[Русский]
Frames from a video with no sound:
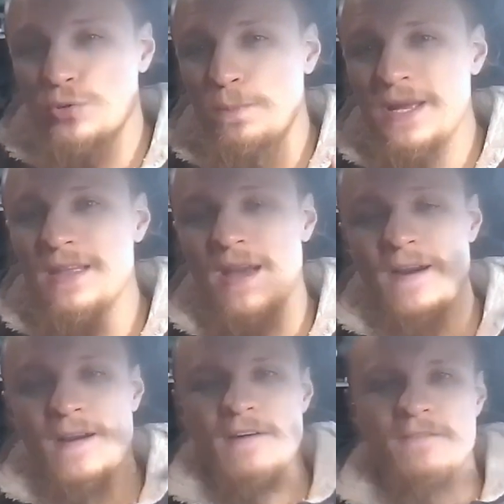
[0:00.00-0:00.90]
отступление.
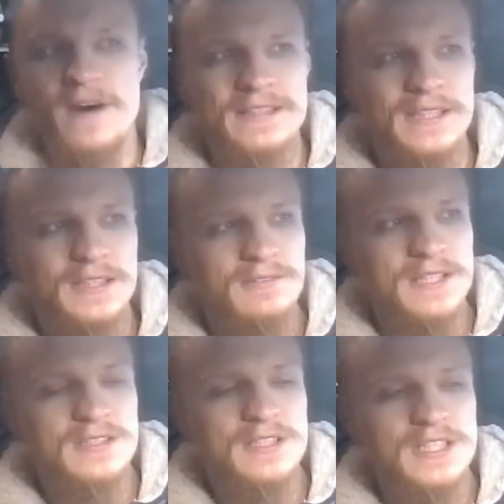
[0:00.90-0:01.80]
Ванна
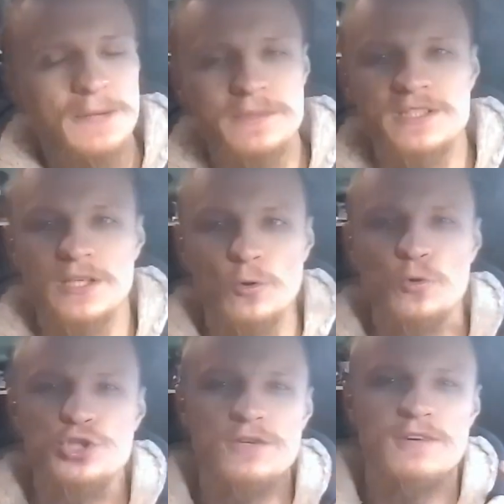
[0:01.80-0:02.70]
270
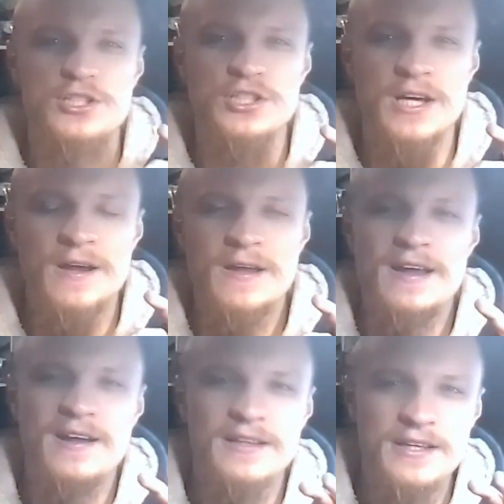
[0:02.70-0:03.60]
очень важна
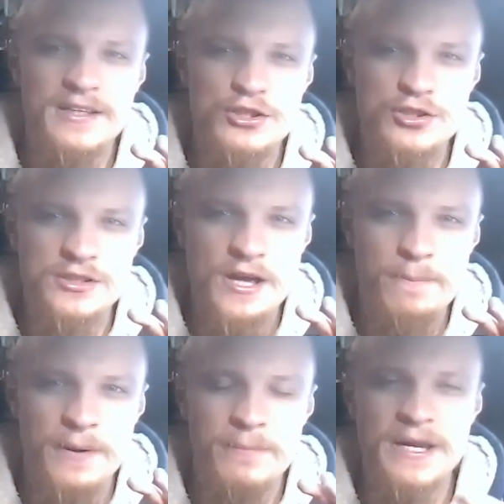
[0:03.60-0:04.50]
экологическая
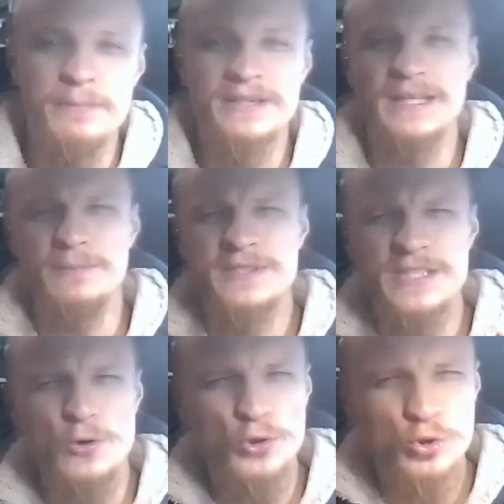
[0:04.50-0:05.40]
проблема. Там
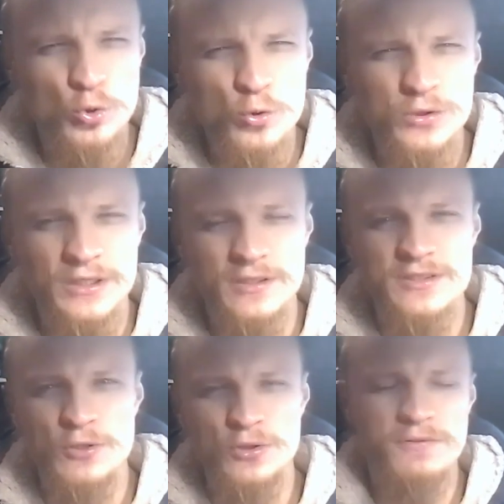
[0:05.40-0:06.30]
СО2, это
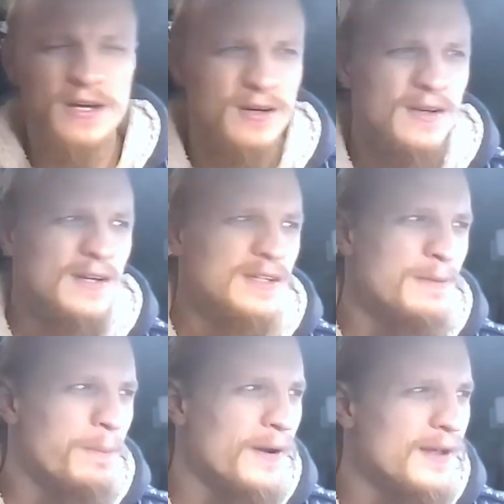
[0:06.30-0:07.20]
СО2,
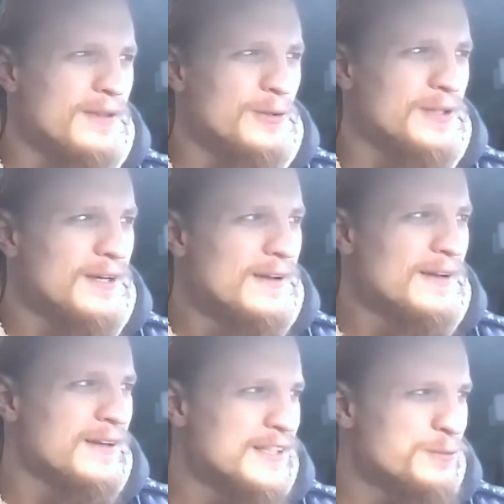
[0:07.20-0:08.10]
типа идет
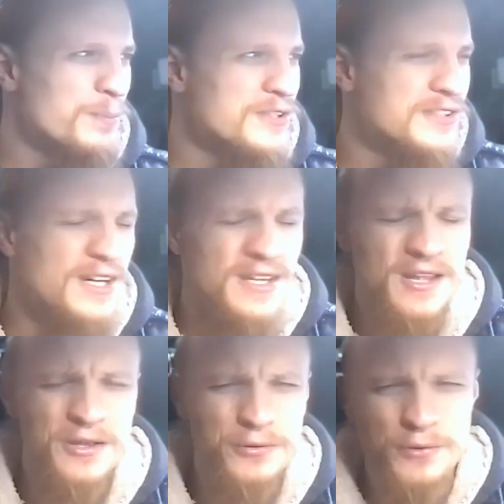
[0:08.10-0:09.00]

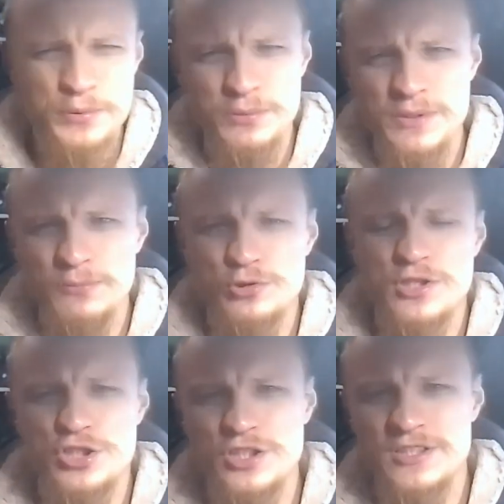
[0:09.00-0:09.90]
распространение, ну, в общем,
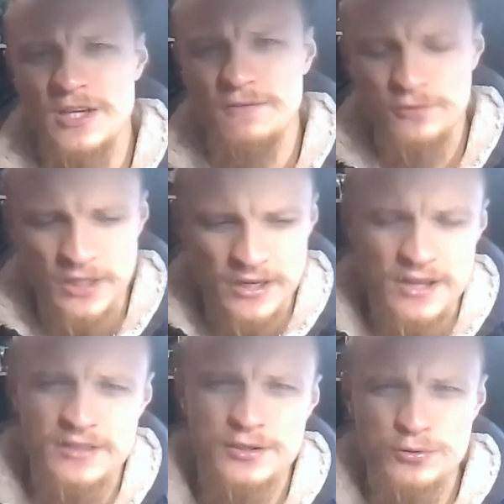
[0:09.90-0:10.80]
немножко шиза
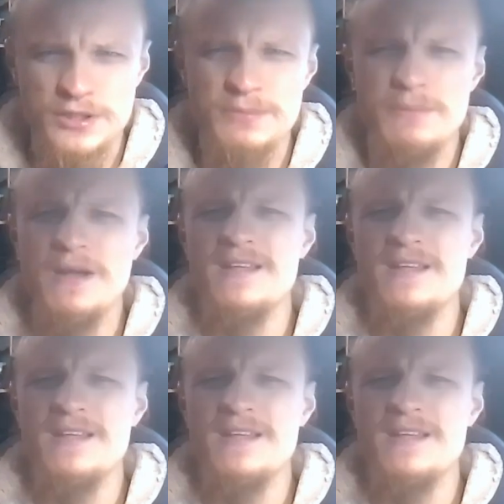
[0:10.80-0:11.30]
ударяется, но тем не